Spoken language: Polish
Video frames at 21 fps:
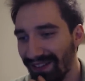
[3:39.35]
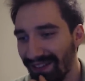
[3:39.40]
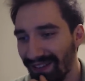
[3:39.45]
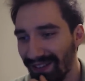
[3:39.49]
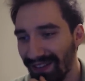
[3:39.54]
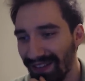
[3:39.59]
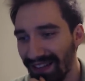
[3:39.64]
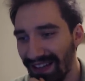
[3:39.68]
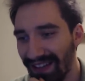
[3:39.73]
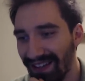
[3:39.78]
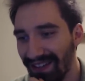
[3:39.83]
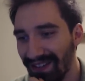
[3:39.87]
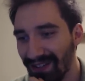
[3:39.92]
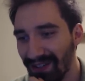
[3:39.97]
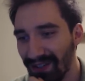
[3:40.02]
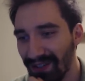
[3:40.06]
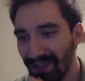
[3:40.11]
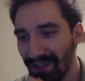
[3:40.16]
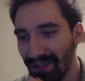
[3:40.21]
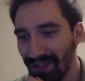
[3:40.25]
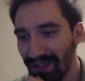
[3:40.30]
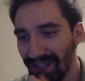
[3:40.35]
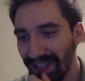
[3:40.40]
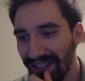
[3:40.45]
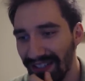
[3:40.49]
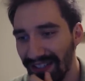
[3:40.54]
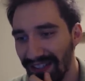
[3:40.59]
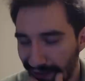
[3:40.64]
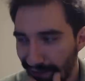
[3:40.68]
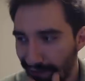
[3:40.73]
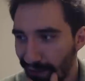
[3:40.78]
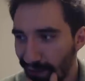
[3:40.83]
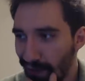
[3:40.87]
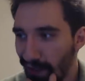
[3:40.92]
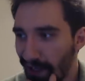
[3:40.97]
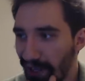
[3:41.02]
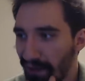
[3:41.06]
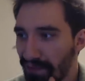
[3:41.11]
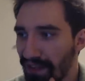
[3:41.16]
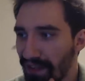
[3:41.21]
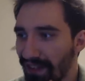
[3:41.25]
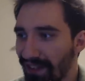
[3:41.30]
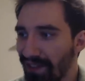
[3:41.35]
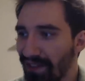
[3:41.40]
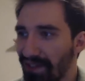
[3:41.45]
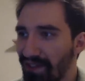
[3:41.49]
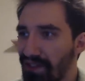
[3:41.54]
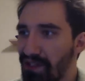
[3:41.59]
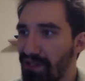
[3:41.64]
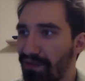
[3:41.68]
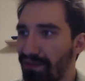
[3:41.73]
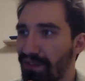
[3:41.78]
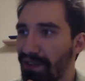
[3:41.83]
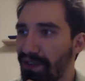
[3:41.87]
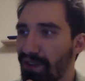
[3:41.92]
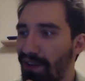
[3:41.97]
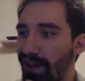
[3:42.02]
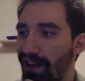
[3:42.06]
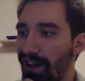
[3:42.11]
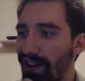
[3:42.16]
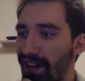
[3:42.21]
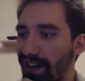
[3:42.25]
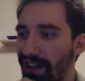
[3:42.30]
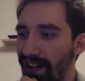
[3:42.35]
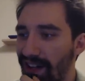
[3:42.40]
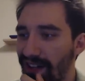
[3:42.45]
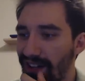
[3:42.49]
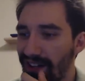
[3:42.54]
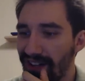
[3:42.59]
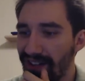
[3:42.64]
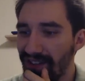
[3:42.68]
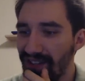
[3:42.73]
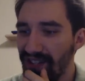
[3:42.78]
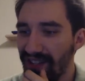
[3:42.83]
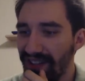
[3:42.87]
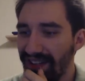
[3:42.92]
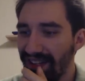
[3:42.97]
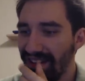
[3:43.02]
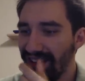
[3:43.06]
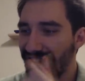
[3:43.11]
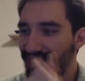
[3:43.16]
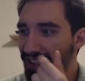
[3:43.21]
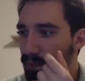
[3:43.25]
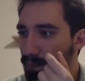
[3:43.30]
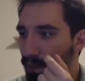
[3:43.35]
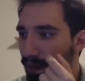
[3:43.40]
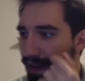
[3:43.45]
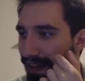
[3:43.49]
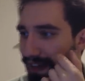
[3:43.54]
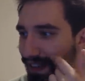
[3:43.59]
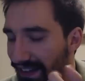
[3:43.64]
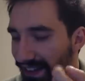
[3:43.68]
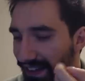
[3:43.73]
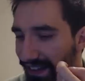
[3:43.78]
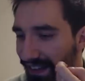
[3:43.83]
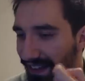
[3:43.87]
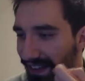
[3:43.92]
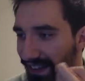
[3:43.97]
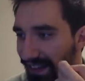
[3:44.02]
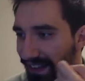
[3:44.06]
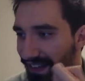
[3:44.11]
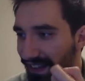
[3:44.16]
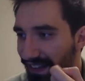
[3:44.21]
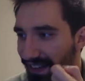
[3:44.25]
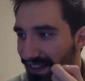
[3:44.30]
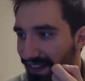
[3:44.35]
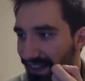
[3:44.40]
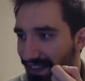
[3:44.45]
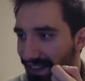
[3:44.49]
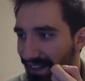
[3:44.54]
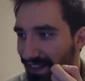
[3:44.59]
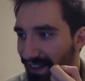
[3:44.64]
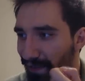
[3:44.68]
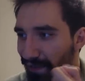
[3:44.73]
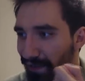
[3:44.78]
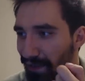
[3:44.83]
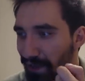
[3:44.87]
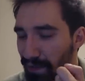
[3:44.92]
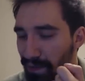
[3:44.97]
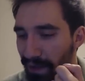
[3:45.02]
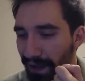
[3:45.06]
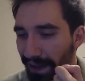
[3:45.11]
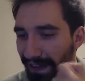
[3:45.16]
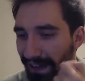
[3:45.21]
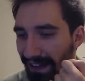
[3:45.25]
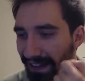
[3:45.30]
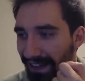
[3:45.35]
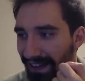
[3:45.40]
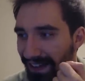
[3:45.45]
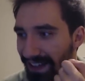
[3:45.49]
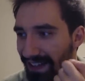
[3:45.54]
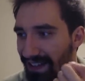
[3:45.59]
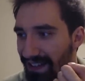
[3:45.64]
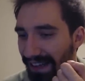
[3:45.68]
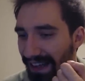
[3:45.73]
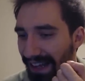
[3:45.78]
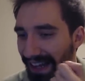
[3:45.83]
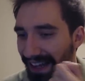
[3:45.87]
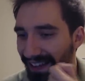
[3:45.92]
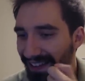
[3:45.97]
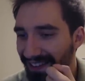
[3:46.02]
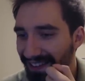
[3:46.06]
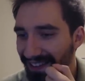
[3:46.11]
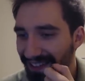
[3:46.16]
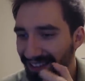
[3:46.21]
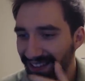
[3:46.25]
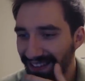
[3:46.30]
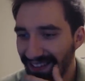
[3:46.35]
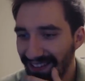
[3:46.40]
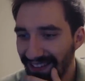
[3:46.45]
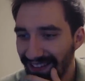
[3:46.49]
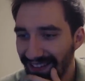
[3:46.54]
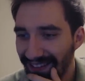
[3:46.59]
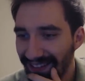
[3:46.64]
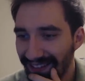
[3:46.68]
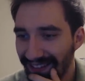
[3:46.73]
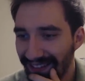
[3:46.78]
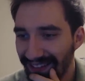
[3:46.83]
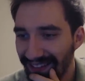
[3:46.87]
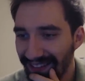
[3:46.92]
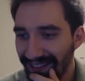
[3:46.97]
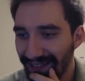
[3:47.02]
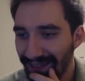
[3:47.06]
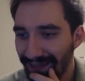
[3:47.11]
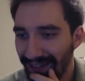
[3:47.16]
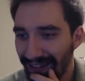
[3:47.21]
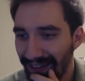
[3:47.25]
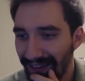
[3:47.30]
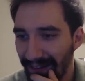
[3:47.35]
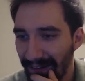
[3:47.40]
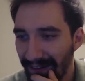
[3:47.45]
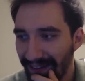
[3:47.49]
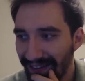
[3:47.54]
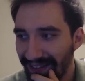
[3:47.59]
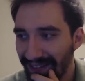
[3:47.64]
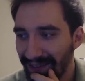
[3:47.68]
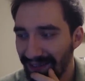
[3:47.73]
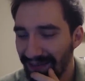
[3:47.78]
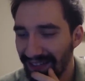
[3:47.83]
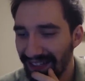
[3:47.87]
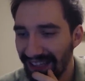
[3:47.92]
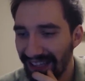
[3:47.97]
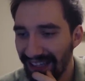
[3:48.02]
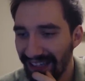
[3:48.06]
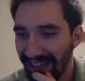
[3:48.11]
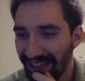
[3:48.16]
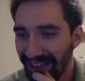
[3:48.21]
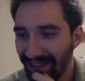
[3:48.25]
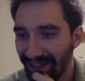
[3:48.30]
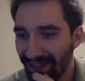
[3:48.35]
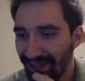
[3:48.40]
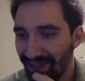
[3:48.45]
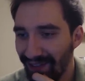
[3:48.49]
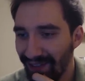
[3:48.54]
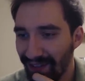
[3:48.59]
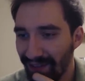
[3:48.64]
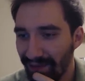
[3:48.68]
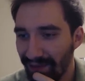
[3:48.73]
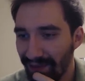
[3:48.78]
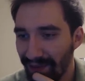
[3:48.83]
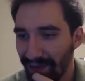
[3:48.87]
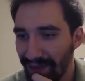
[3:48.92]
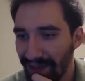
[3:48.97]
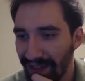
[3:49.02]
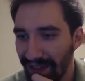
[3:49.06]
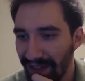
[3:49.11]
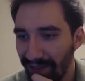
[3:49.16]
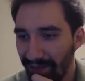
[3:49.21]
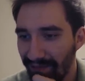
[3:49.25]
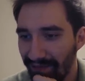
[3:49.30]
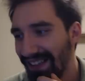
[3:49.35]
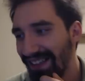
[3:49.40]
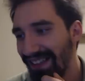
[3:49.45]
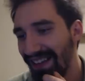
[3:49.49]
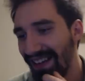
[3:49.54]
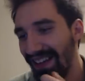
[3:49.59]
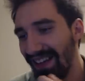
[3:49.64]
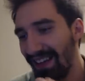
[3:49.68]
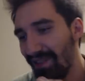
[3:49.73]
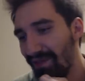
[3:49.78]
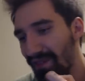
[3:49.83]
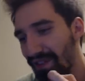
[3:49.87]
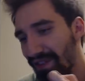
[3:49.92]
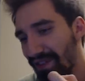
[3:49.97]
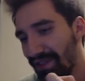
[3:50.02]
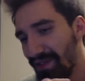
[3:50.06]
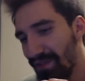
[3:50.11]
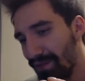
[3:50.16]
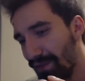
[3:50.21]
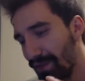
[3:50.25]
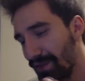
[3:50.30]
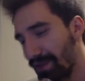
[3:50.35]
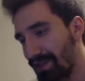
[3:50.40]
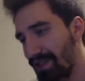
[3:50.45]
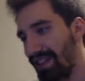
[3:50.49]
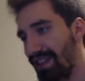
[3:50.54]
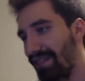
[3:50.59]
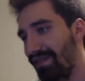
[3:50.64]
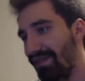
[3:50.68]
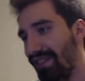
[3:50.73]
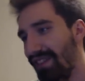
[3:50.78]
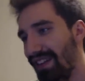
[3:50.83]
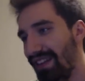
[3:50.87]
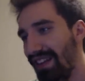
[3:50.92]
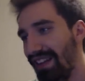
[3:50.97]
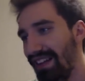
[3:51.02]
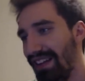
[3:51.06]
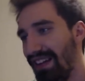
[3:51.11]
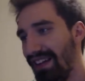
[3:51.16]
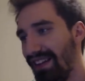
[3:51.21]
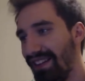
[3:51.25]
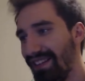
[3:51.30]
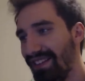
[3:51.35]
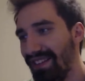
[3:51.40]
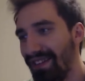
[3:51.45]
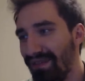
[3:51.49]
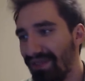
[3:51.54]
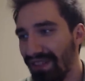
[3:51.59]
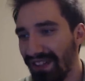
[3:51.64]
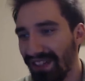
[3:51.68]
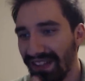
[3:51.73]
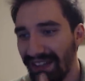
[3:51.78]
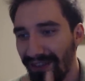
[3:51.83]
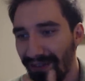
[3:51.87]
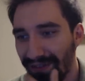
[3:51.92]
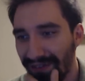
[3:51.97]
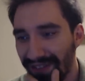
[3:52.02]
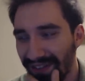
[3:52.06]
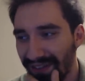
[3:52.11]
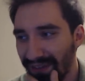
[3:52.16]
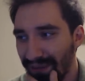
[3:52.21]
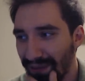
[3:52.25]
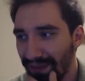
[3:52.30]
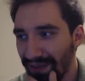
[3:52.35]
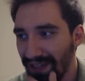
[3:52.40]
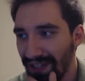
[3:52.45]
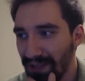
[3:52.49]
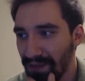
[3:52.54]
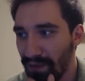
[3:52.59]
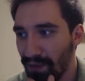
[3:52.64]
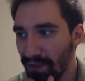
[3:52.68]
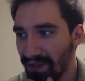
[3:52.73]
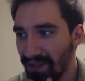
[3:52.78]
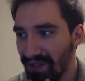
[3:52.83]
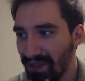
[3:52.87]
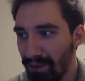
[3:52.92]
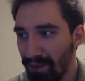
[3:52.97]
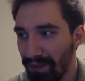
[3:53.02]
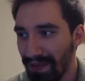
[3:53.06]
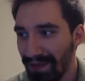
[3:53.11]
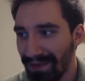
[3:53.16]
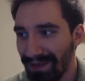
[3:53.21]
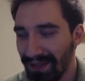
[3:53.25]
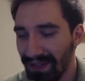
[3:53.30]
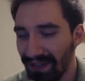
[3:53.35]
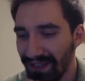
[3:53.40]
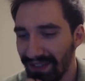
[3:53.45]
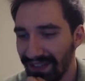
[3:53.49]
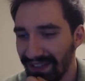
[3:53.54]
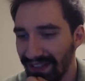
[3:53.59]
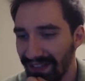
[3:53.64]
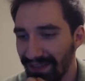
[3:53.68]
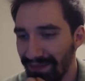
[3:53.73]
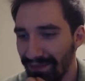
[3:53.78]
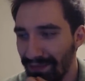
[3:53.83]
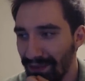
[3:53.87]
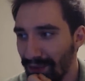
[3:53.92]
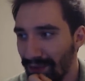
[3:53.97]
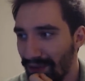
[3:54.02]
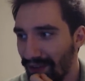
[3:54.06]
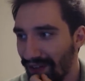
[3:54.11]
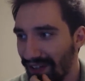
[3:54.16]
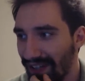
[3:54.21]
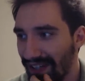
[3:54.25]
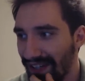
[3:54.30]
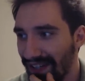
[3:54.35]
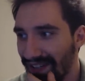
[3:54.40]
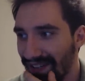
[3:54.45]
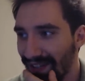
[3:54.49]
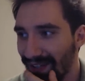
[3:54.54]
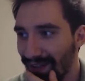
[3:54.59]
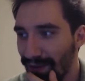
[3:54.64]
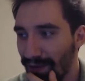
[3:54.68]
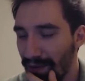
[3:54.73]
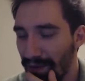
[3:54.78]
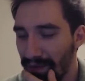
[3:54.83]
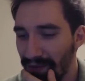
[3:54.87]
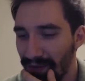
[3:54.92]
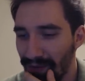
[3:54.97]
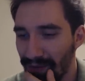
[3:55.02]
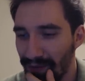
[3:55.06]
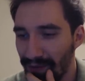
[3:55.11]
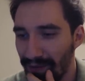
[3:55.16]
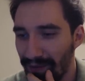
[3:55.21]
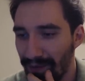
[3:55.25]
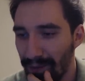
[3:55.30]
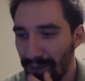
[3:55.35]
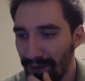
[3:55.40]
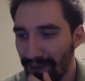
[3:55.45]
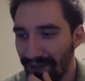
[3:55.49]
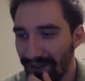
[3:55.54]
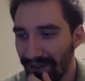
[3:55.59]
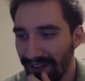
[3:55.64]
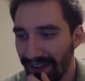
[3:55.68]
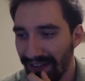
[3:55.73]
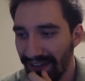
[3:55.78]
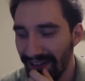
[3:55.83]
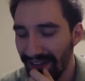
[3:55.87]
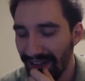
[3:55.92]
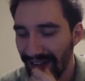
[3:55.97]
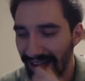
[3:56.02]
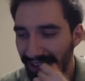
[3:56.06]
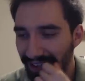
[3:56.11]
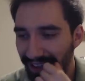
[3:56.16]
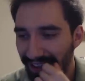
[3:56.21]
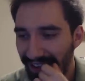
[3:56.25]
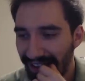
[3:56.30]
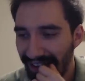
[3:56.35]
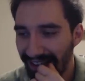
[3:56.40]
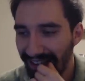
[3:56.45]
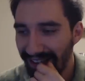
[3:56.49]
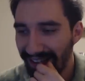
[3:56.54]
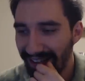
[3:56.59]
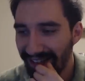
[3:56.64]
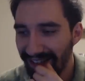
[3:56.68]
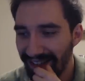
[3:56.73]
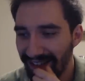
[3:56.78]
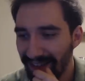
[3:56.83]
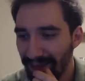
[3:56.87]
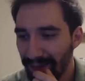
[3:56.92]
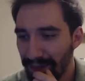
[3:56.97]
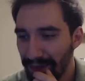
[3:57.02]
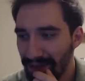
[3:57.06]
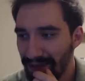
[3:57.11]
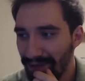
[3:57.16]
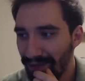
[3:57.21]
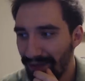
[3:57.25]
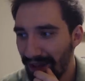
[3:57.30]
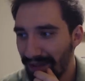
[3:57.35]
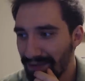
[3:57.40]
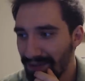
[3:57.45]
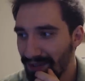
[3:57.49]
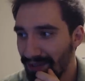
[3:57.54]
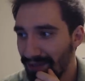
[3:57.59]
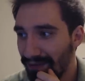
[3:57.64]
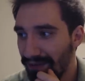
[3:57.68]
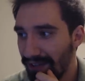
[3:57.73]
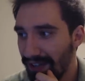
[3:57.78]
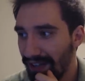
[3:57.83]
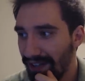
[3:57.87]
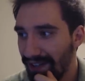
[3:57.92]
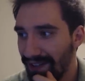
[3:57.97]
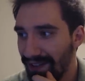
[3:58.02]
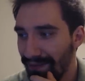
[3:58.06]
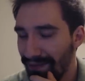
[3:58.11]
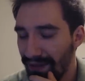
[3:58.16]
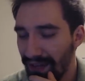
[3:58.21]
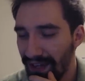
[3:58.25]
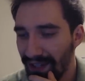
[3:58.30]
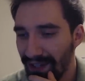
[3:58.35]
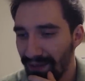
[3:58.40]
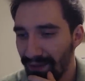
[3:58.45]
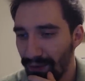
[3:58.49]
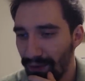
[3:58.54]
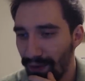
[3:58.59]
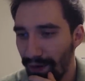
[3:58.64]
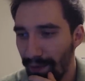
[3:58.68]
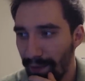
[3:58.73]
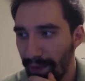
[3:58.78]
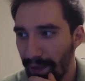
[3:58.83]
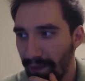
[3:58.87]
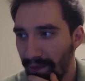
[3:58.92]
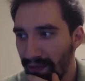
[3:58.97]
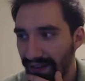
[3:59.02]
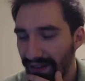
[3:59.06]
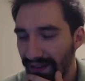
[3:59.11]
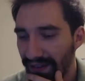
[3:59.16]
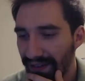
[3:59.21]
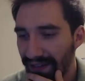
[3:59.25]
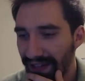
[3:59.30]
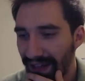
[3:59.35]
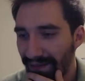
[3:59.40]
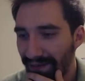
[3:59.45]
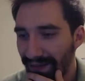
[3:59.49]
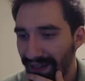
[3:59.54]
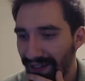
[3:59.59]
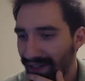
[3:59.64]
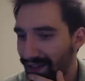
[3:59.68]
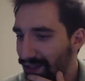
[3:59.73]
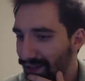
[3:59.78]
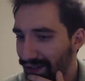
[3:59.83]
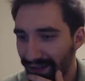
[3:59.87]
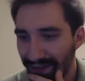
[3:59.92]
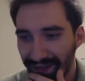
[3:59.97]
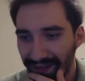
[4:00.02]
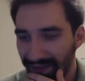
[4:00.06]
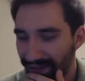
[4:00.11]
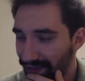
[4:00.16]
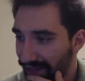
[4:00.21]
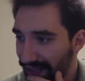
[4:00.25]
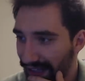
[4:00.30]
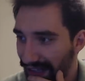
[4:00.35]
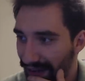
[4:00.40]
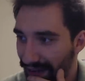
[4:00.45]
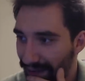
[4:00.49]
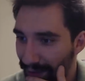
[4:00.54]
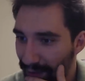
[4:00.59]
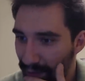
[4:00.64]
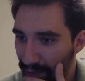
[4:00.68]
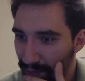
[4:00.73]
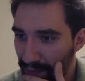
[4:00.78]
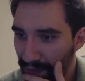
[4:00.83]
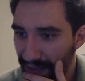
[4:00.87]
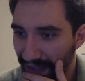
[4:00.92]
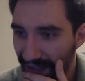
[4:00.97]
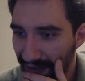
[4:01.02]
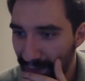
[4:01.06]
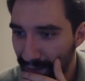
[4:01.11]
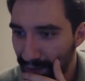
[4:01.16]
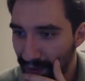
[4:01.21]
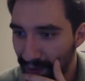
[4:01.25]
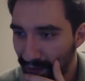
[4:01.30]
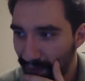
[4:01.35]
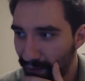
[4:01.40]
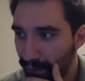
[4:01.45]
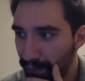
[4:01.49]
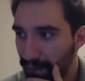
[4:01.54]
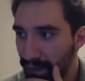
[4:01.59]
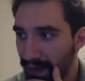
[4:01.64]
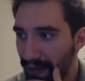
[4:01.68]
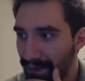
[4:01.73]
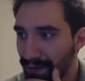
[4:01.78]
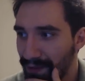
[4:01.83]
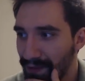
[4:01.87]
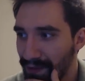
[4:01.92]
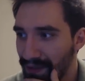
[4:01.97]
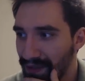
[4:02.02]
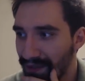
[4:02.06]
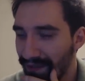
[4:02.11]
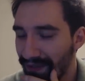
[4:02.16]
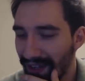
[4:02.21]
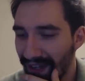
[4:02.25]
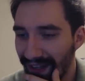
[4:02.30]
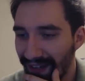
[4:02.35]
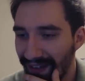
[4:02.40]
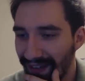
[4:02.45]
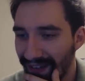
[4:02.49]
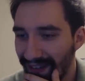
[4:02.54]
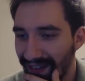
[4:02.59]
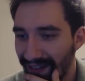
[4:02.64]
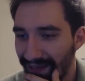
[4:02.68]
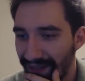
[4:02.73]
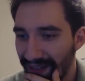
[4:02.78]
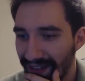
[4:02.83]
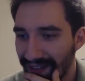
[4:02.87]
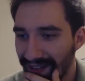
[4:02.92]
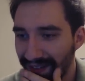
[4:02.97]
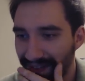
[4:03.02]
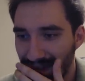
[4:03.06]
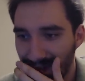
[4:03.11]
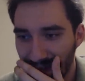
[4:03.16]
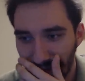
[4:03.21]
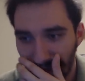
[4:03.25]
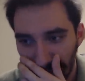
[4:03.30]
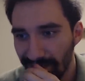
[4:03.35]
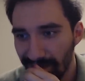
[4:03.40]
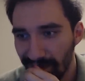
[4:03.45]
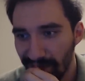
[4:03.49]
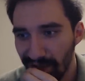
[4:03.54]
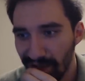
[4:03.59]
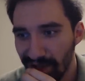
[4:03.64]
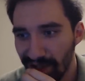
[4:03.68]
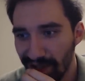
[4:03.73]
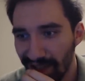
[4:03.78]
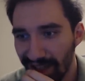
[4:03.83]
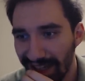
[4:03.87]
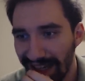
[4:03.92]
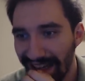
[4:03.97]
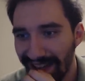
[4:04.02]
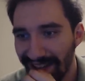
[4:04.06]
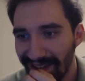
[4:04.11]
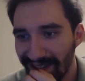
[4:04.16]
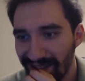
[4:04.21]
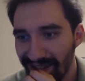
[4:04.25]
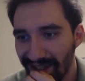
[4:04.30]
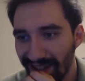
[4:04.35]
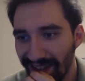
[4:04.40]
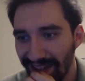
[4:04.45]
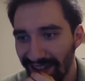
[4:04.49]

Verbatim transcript: Totalny sztosik. W ogóle mnie to zdziwiło, że ten typek, yy, co w Tibie gra też, Rusty on się nazywa? tym zegarkiem swoim słynnym. Ty, ale mnie zdziwiło, że tam ten Casti wygrał. W sensie widać było, że dopieprzony był konkretny chłop, zrzucił sporo, nie? Ale ja się nie spodziewałem, że on wygra z tym wielkim chłopem. O tamten to kawał byka był, wpieprzył się w niego i wiesz co chodzi. G-Shock? A, G-Shock.